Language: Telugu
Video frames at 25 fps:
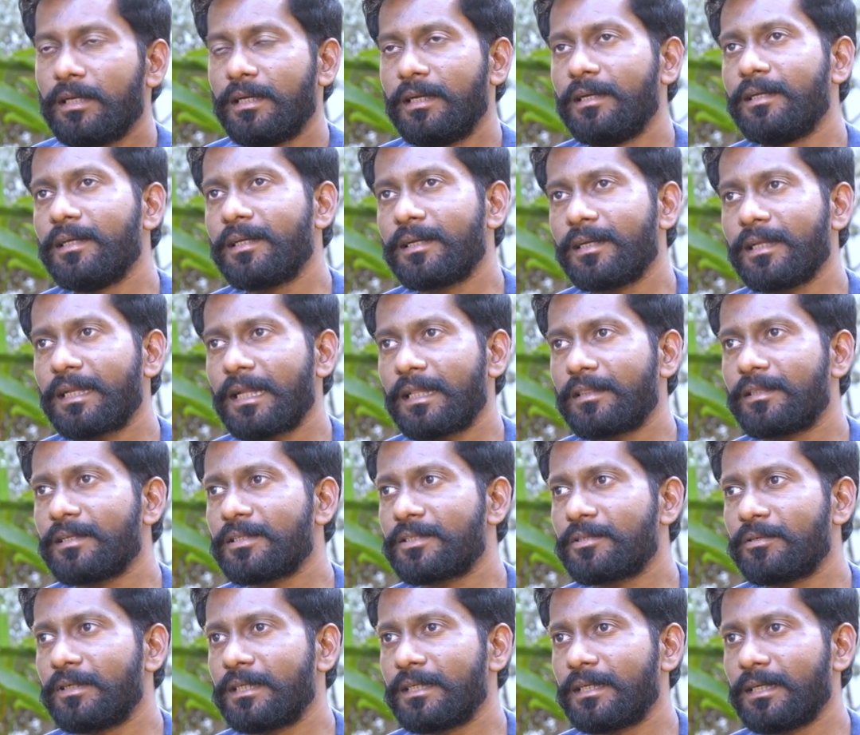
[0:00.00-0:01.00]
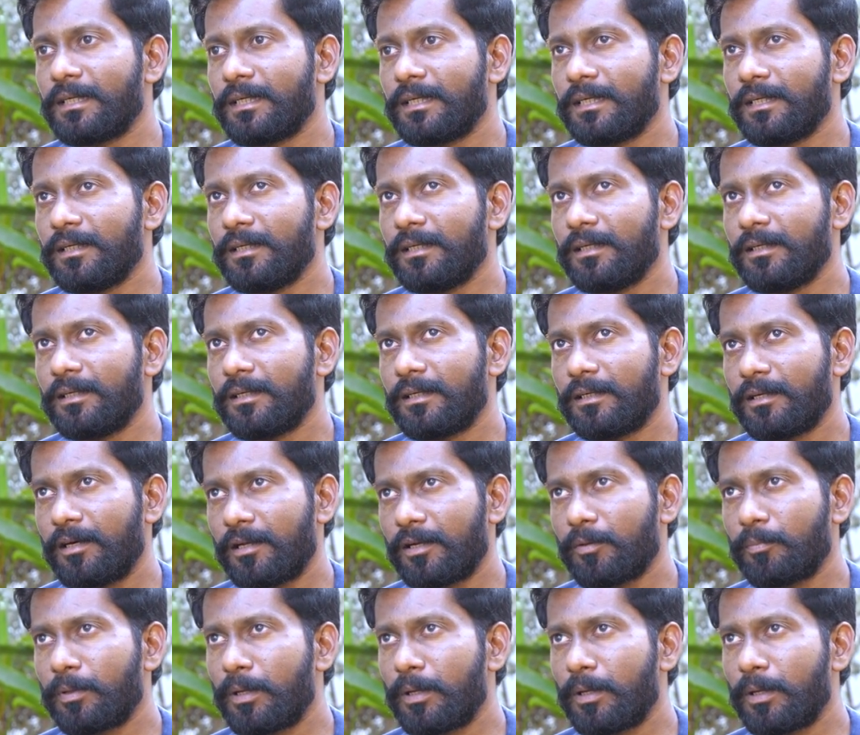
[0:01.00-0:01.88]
ఎన్టీఆర్ గారు ఎంత ఇష్టం అంటే అండి నాన్న